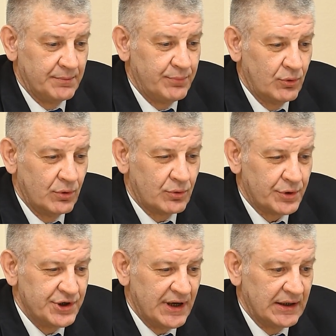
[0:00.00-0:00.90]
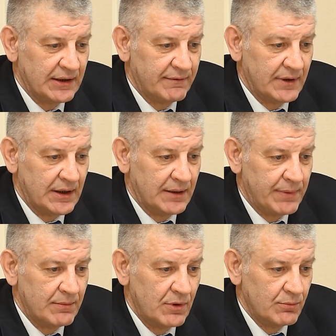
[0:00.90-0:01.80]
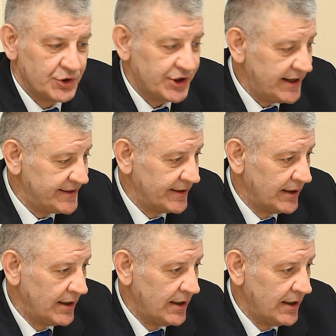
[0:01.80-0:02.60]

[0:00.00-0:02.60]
по Курчатова, по-моему, 6.